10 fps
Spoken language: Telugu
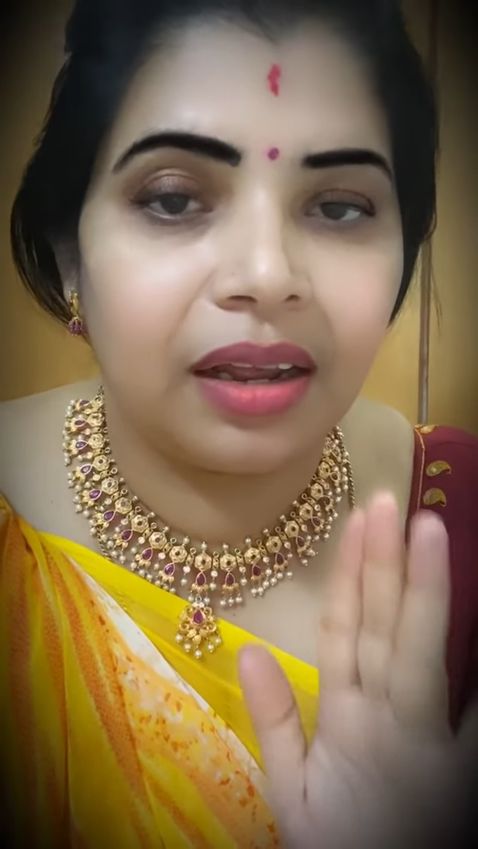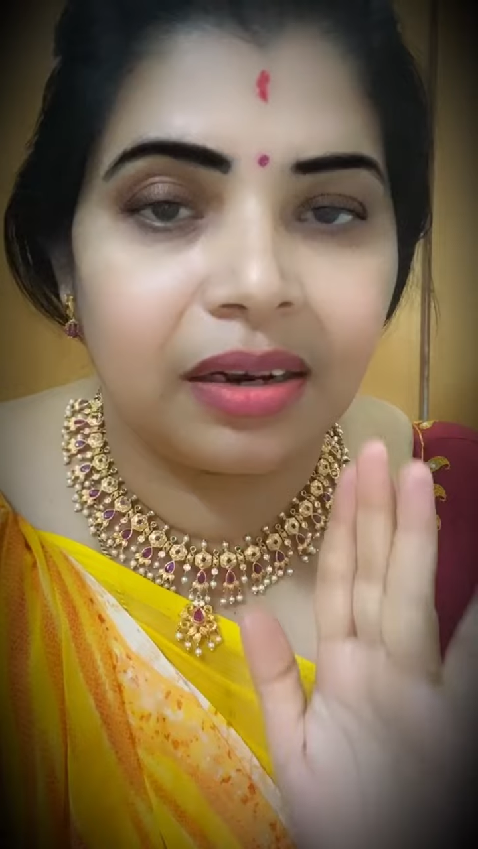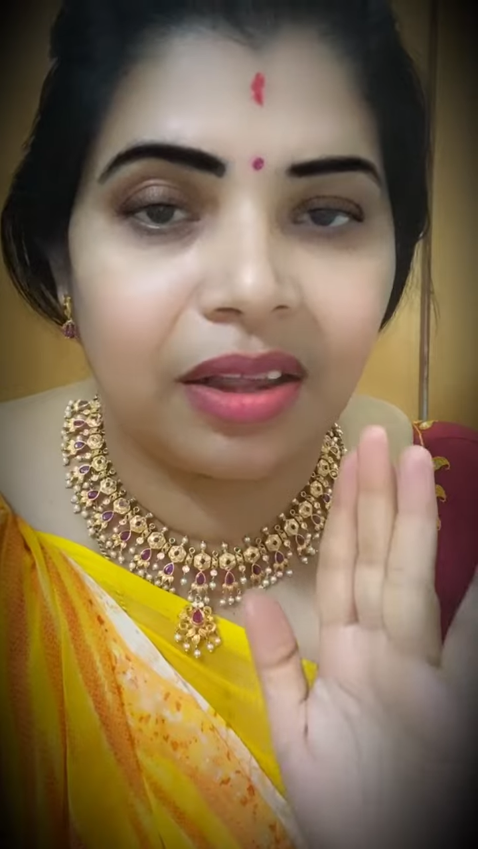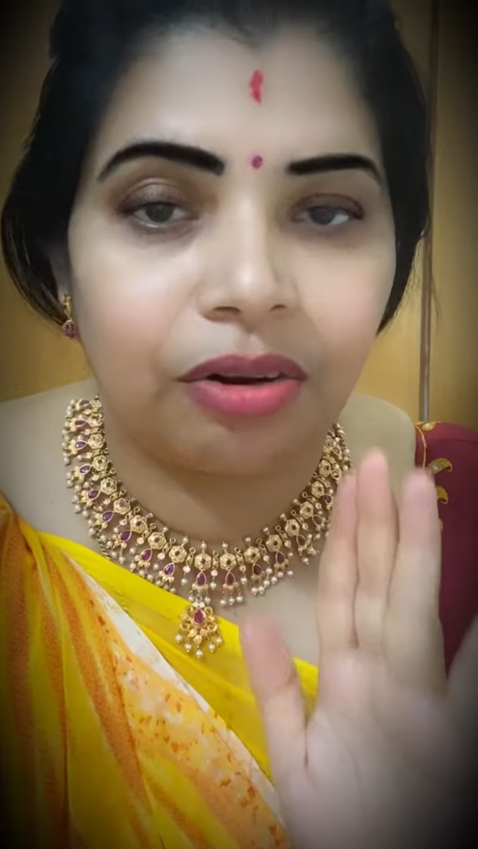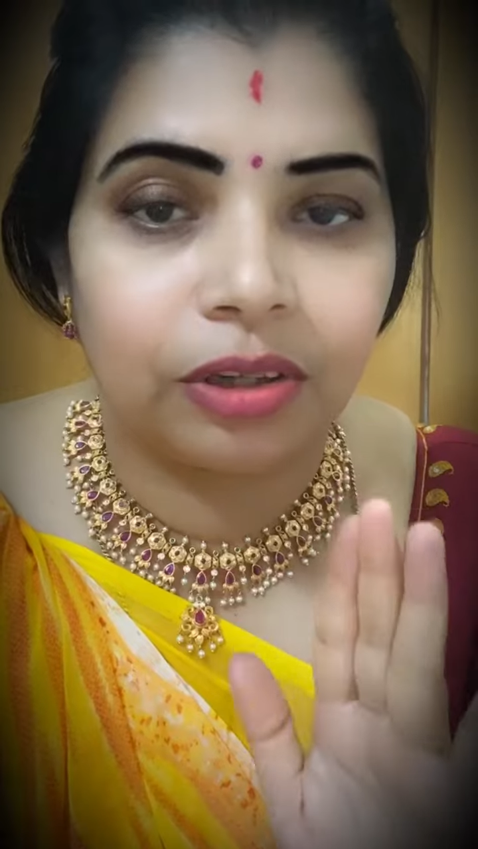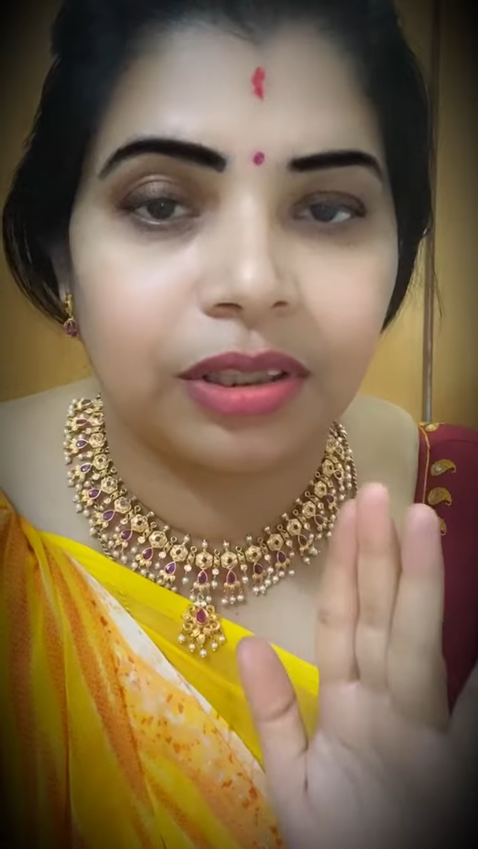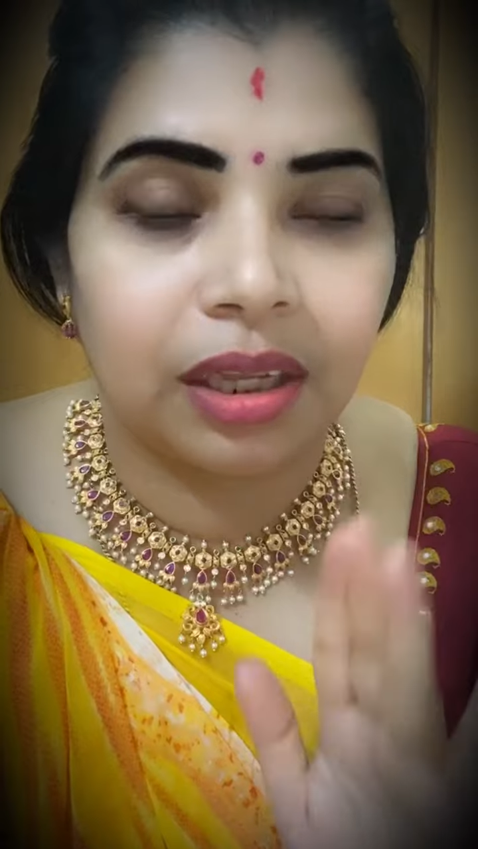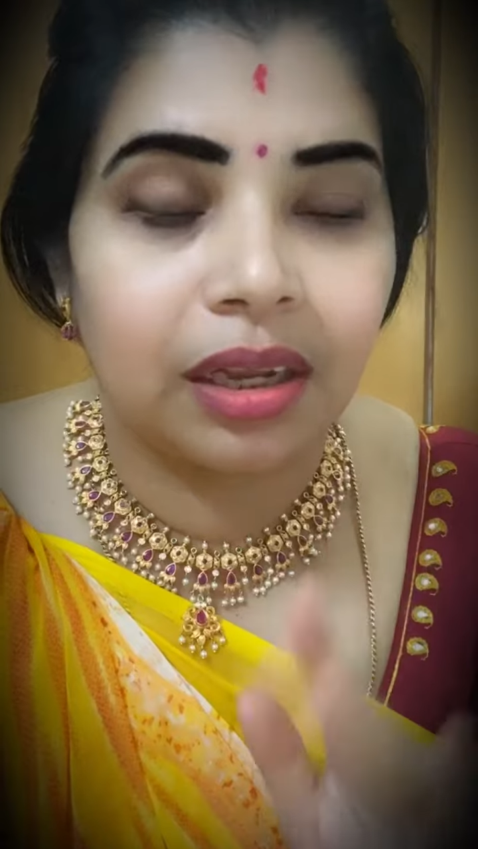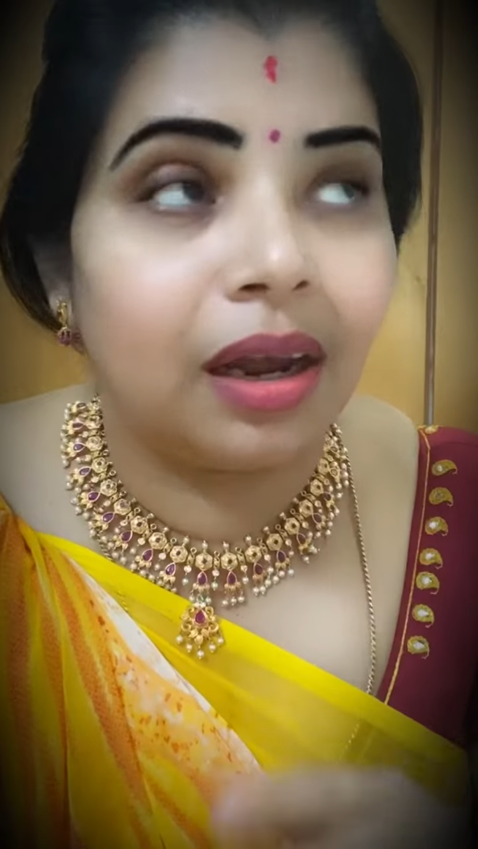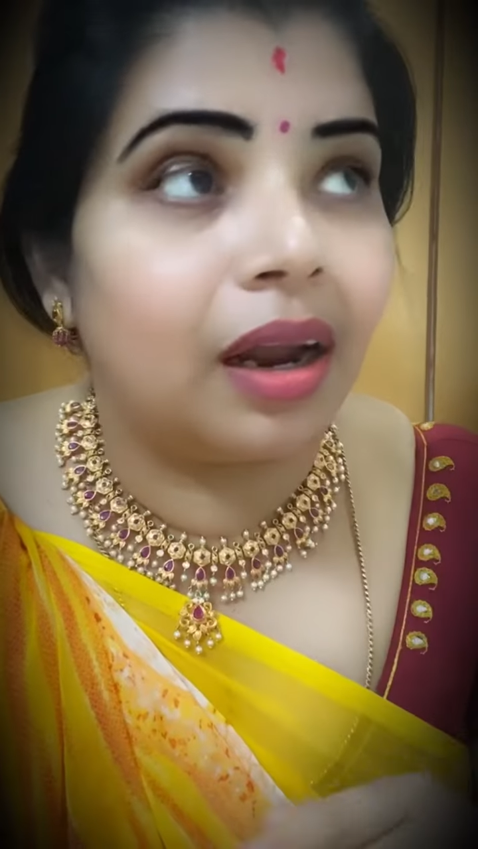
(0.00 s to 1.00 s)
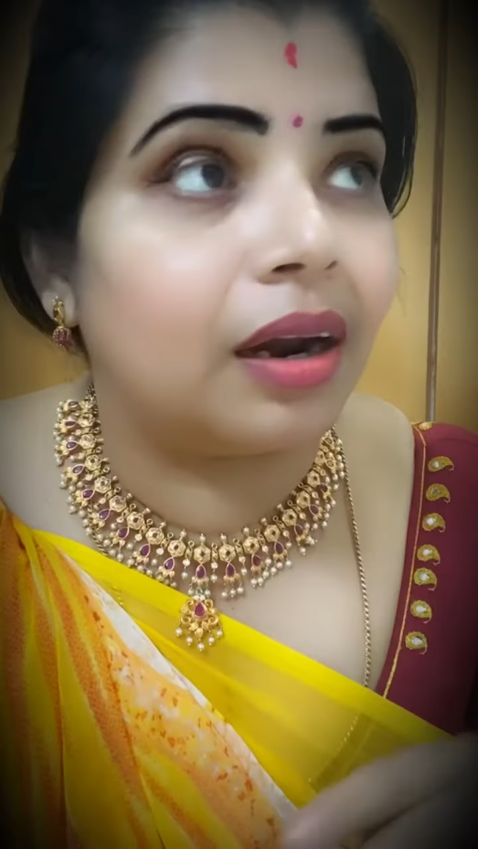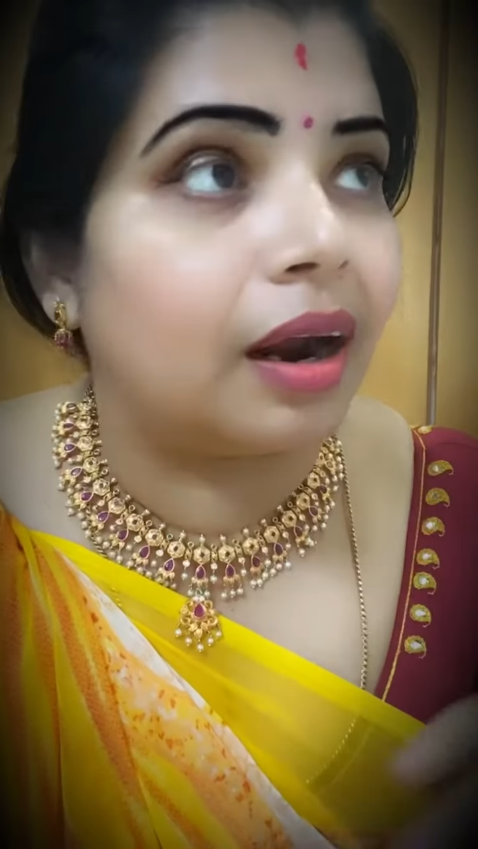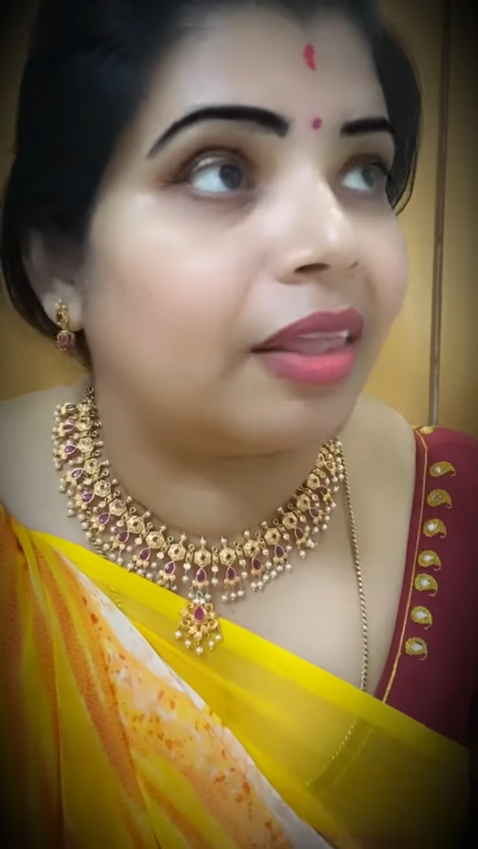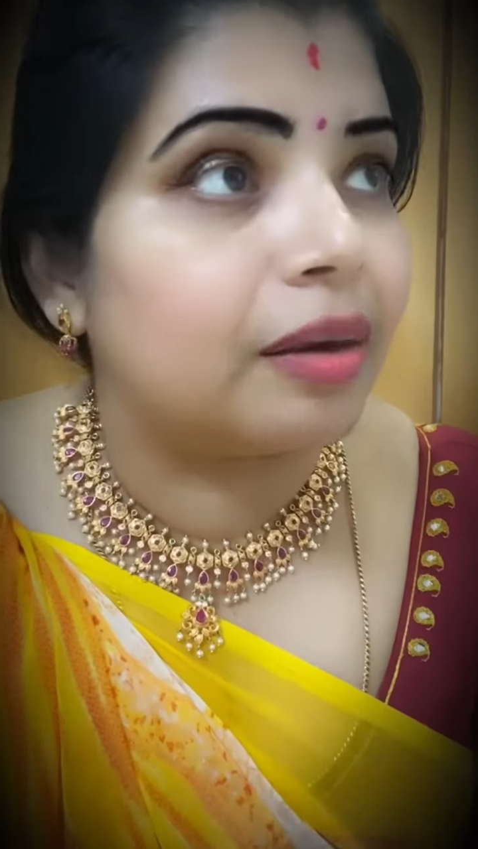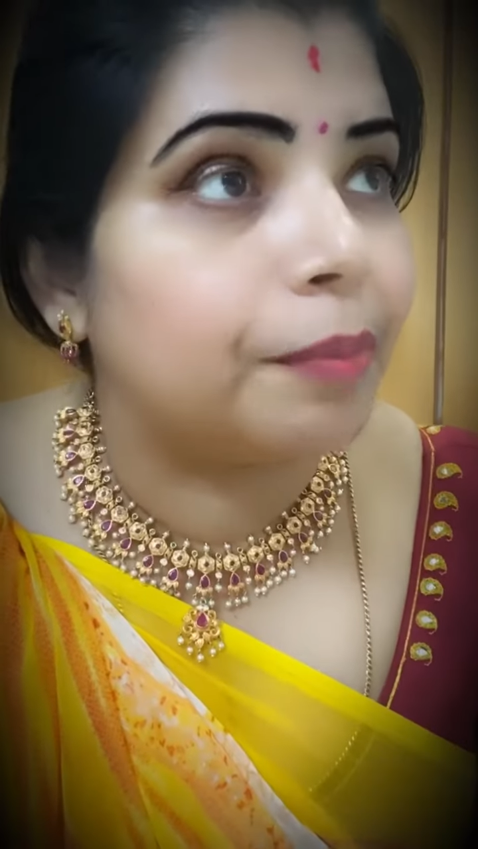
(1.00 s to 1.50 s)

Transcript: నిద్ర వస్తుంది నా నిద్ర